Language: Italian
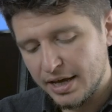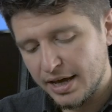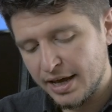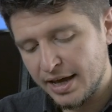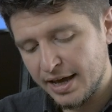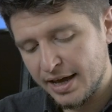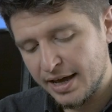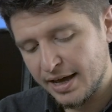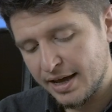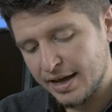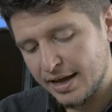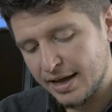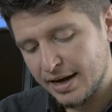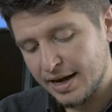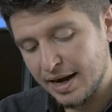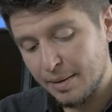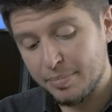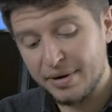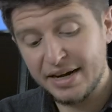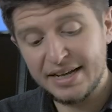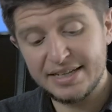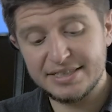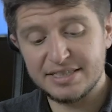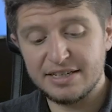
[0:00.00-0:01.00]
E la
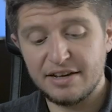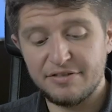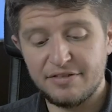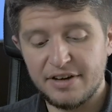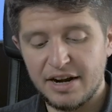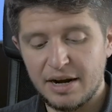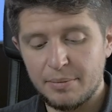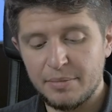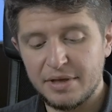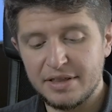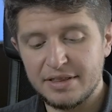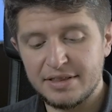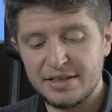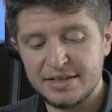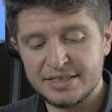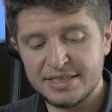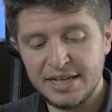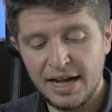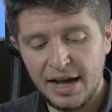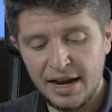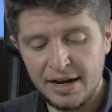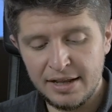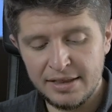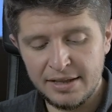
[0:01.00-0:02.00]
presa è veramente
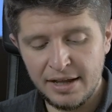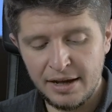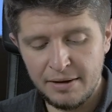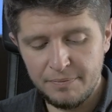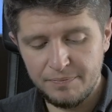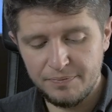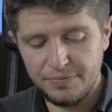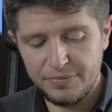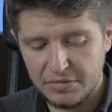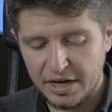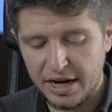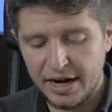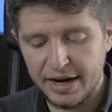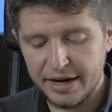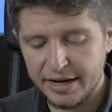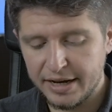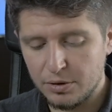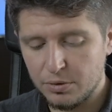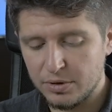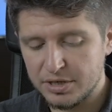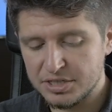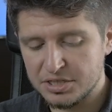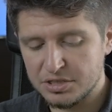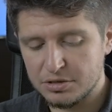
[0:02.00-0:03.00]
salda, anche
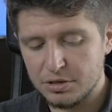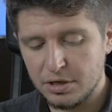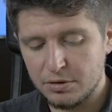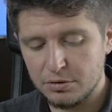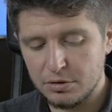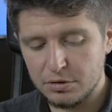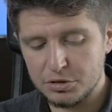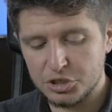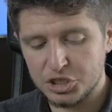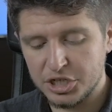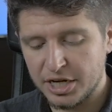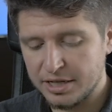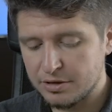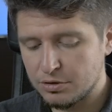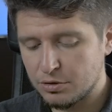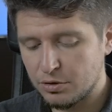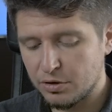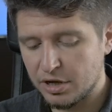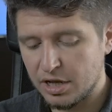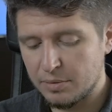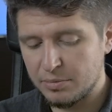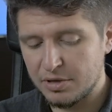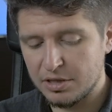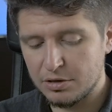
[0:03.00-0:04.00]
questo è un
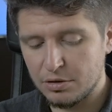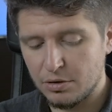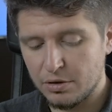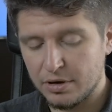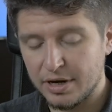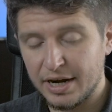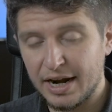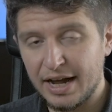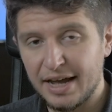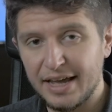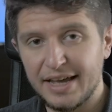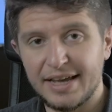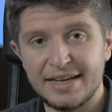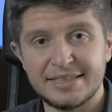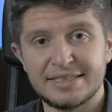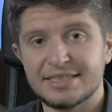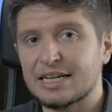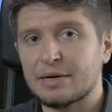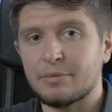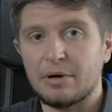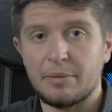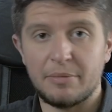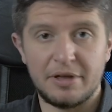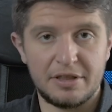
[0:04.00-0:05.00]
oggetto che mi torna
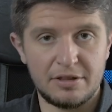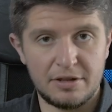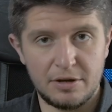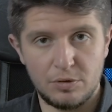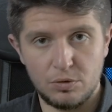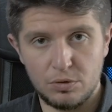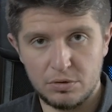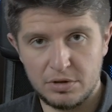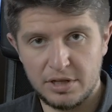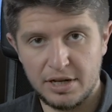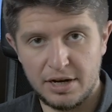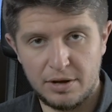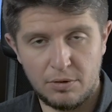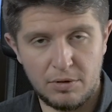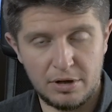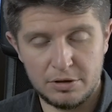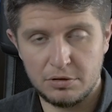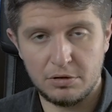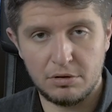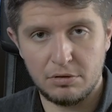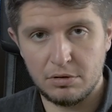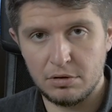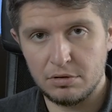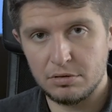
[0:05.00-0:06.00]
estremamente utile
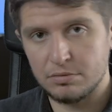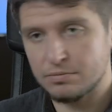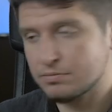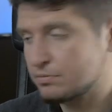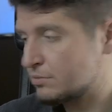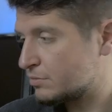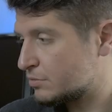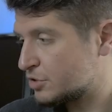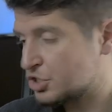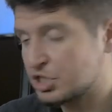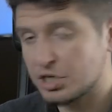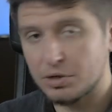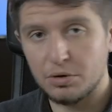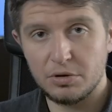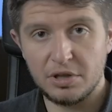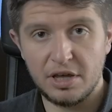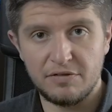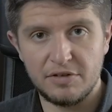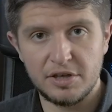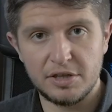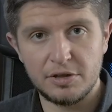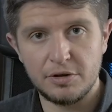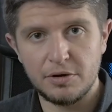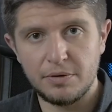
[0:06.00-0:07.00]
quando giro dei
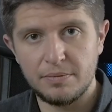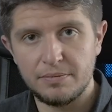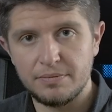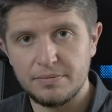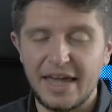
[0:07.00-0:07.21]
video.